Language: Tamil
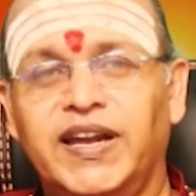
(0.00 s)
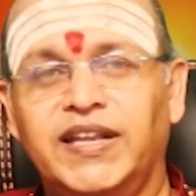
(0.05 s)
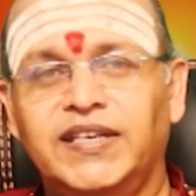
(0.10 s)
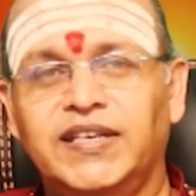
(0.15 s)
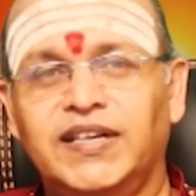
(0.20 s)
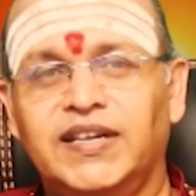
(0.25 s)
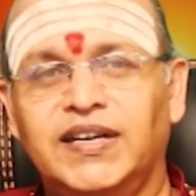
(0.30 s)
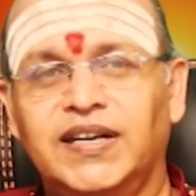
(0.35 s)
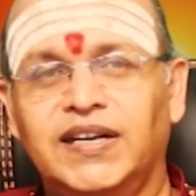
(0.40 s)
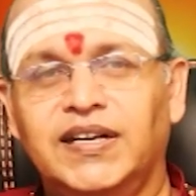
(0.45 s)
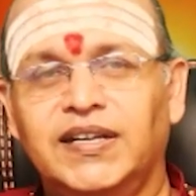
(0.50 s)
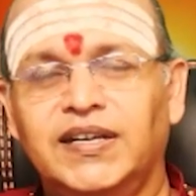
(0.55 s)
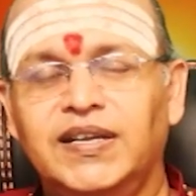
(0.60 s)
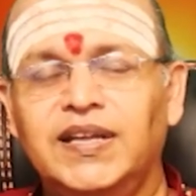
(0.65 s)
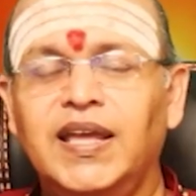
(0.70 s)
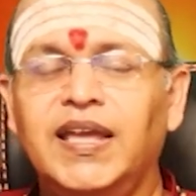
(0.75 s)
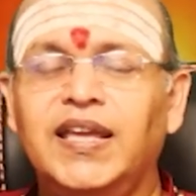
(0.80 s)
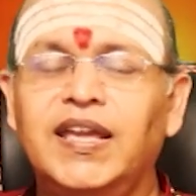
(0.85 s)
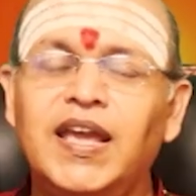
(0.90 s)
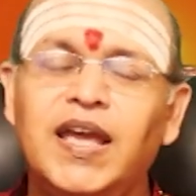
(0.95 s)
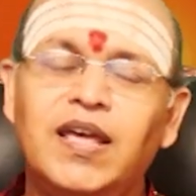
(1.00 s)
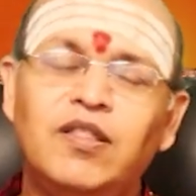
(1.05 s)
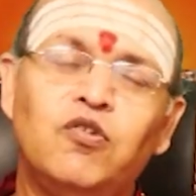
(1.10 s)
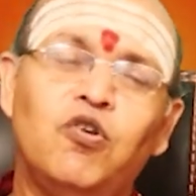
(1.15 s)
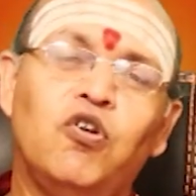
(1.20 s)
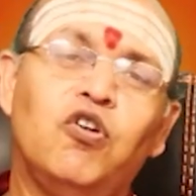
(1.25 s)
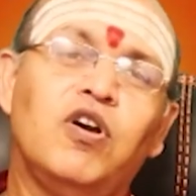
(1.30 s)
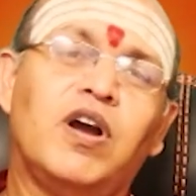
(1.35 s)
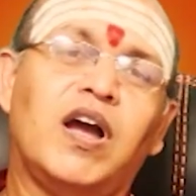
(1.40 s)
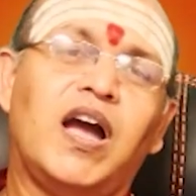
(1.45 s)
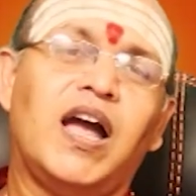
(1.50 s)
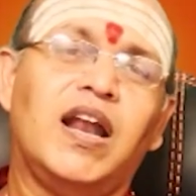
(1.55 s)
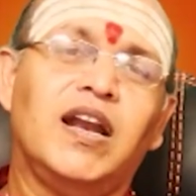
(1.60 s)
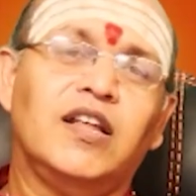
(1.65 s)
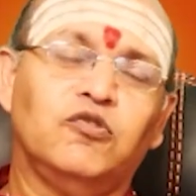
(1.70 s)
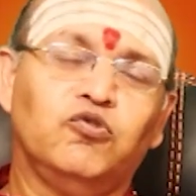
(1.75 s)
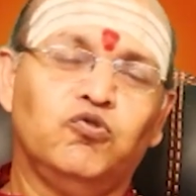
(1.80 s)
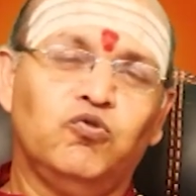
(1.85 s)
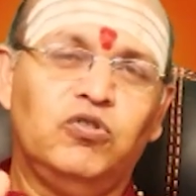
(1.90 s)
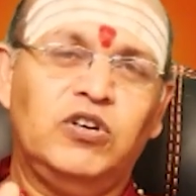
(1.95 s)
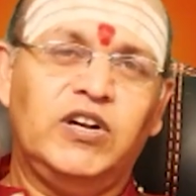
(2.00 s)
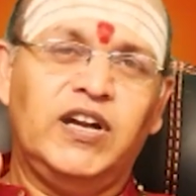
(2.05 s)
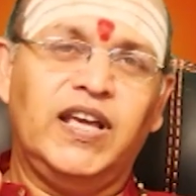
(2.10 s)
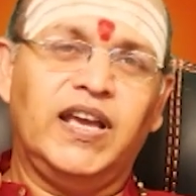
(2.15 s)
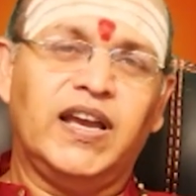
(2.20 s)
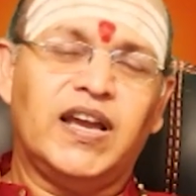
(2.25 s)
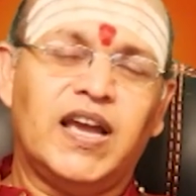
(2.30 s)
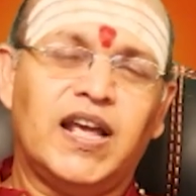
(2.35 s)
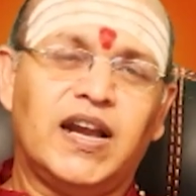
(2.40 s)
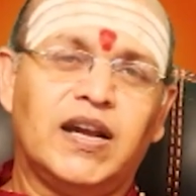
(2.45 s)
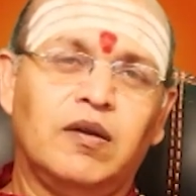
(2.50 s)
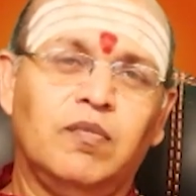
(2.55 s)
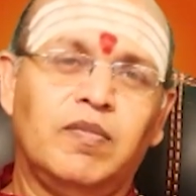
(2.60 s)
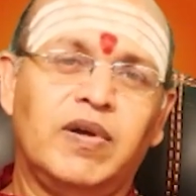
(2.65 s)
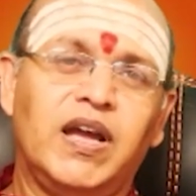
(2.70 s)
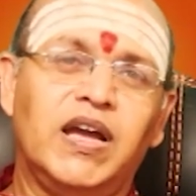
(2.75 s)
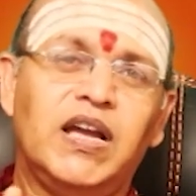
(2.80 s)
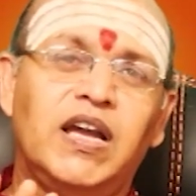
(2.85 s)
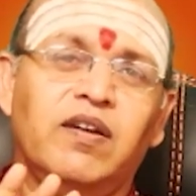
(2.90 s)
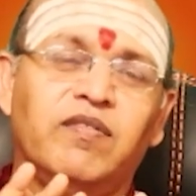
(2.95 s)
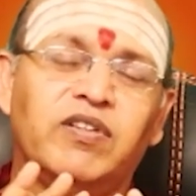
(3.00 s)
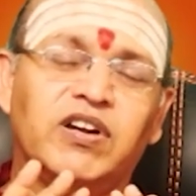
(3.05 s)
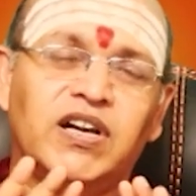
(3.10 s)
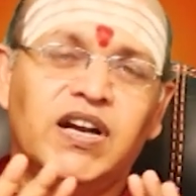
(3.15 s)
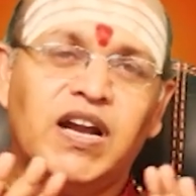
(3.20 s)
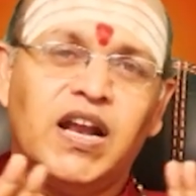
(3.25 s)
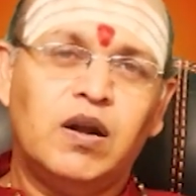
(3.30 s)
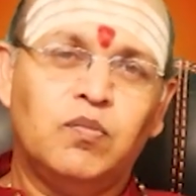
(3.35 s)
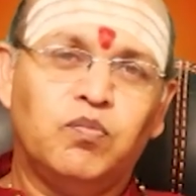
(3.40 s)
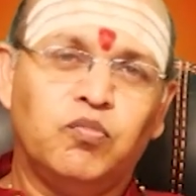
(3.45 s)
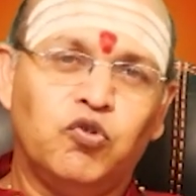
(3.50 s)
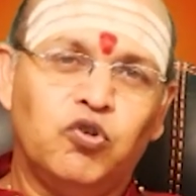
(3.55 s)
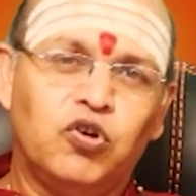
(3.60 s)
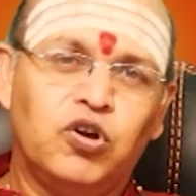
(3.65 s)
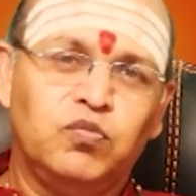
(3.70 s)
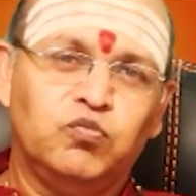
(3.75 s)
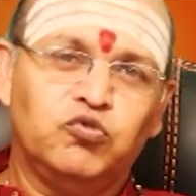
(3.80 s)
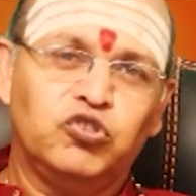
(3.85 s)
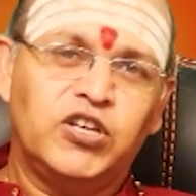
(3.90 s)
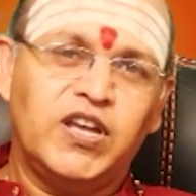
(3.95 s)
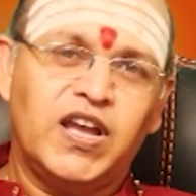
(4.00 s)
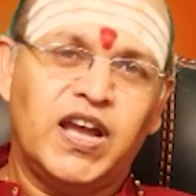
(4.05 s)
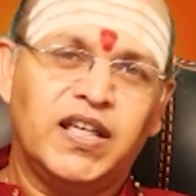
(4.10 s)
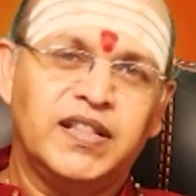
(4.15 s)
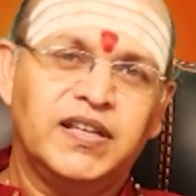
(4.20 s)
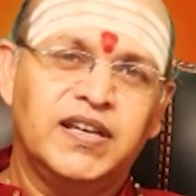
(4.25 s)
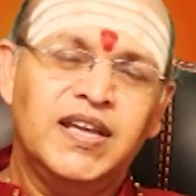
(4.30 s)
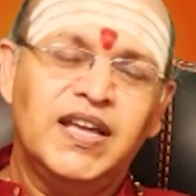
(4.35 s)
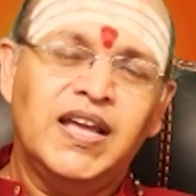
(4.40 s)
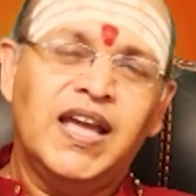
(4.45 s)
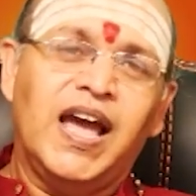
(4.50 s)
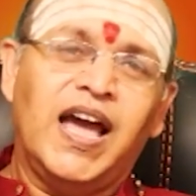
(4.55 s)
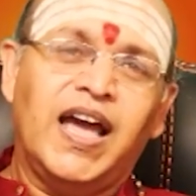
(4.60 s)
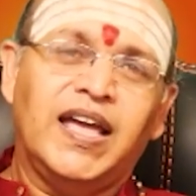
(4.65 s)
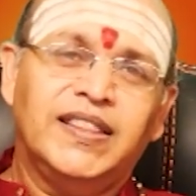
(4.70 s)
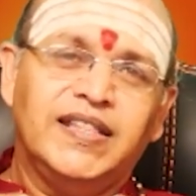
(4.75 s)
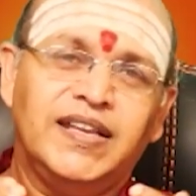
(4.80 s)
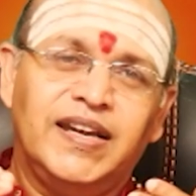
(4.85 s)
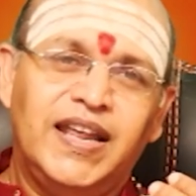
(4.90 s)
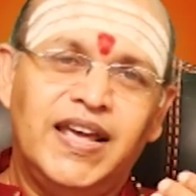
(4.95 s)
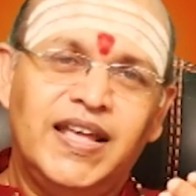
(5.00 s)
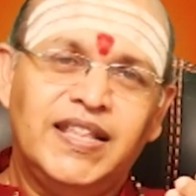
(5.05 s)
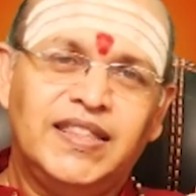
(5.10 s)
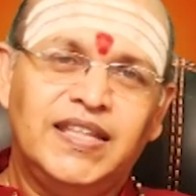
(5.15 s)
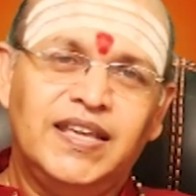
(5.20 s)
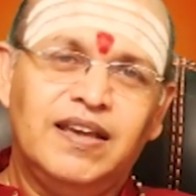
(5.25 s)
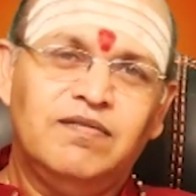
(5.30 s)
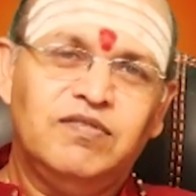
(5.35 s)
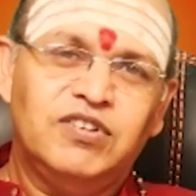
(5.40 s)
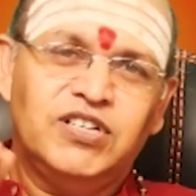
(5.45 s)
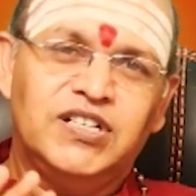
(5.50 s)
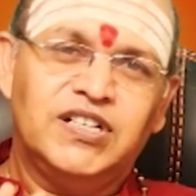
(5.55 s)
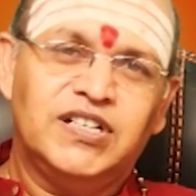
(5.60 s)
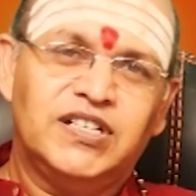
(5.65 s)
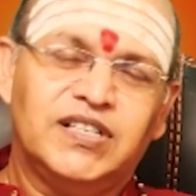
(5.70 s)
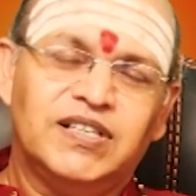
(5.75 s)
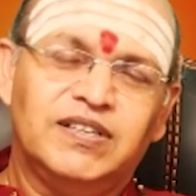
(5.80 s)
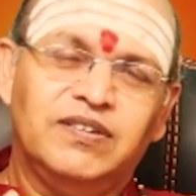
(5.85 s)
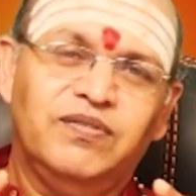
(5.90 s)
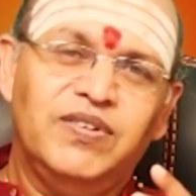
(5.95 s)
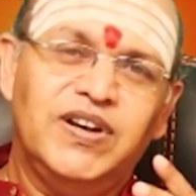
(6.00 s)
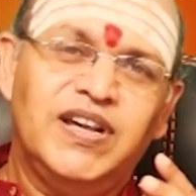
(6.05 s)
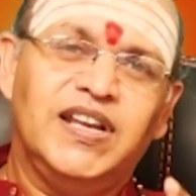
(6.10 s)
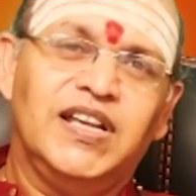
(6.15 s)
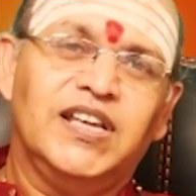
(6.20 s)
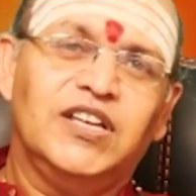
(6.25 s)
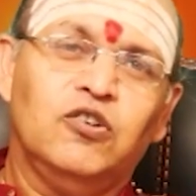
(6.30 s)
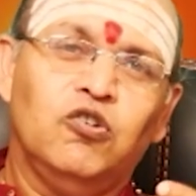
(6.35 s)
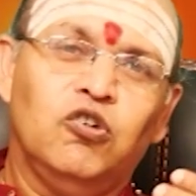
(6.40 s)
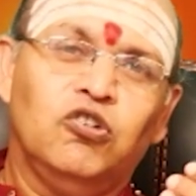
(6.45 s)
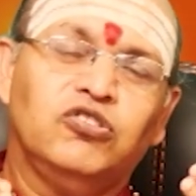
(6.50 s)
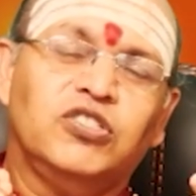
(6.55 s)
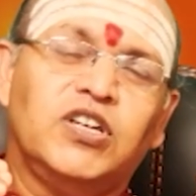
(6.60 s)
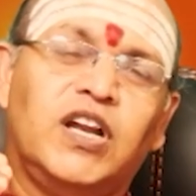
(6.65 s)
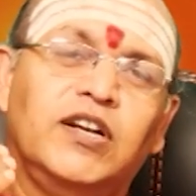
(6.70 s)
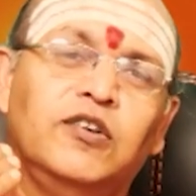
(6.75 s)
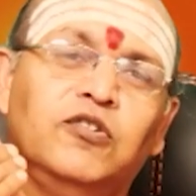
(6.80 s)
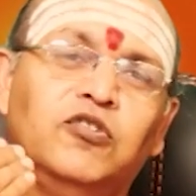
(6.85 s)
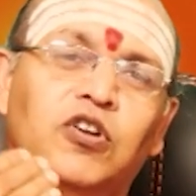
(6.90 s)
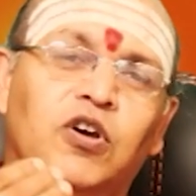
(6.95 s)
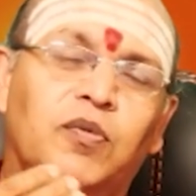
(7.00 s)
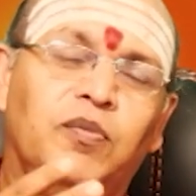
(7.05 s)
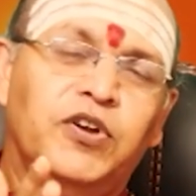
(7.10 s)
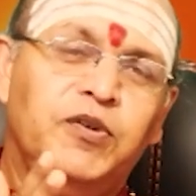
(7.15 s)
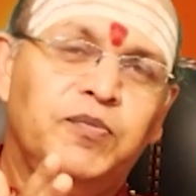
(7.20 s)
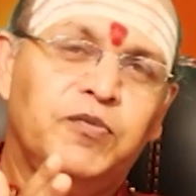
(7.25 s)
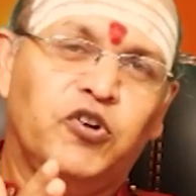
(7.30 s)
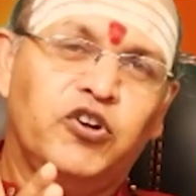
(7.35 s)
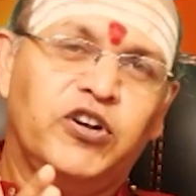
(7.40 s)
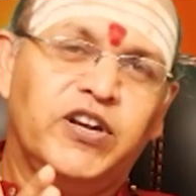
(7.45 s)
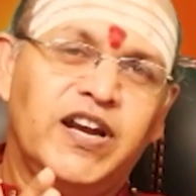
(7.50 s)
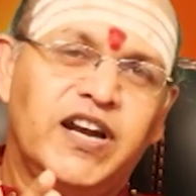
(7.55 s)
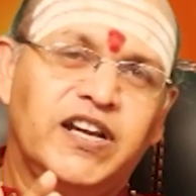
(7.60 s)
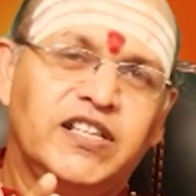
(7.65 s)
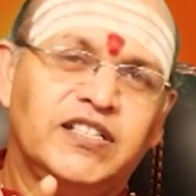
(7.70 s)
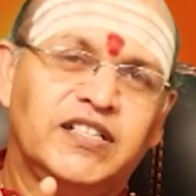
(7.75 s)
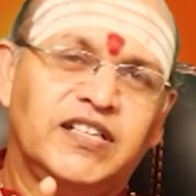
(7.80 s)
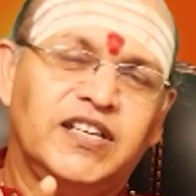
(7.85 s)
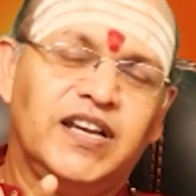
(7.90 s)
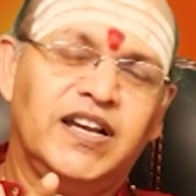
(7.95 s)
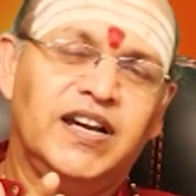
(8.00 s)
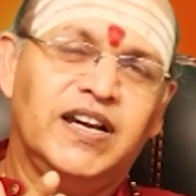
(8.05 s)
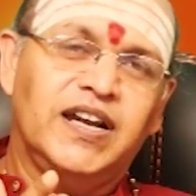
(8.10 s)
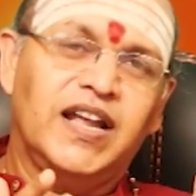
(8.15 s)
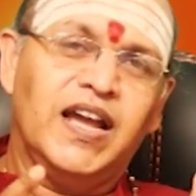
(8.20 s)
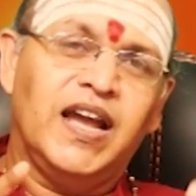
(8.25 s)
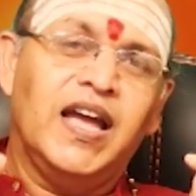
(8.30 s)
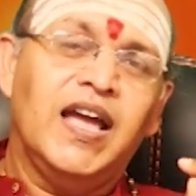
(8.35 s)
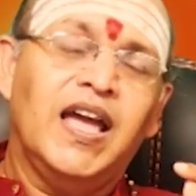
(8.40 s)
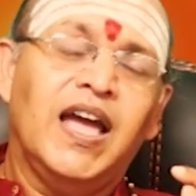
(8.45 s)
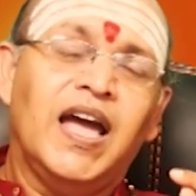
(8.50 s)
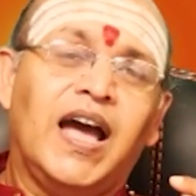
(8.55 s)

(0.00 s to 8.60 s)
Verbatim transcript: அடிக்கிறேன் ஏதோ கால சூழ்நிலை காரணமாக அவர்களால் போக முடியாது அந்த நேத்தியை விட்டுட்டு வேறு எங்கேயோ சலூனில் போய் மொட்டை அடிச்சிட்டிங்கள்டா